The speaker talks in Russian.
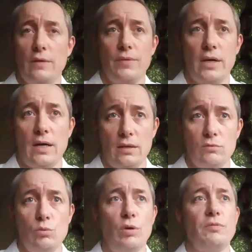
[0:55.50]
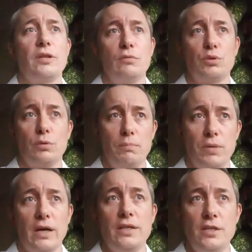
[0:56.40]
на уровне того, чтобы
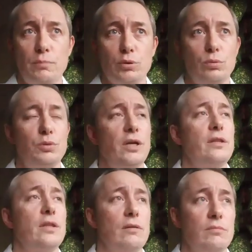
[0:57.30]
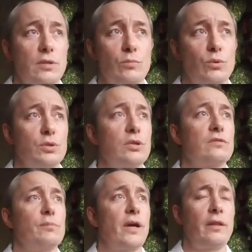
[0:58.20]
походить, постучать, там немножечко в
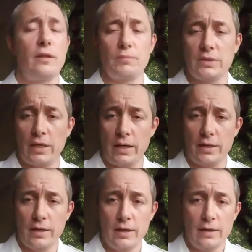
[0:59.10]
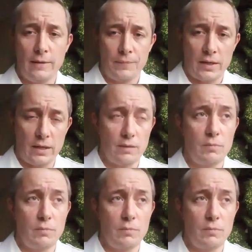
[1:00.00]
спарринге постоять, это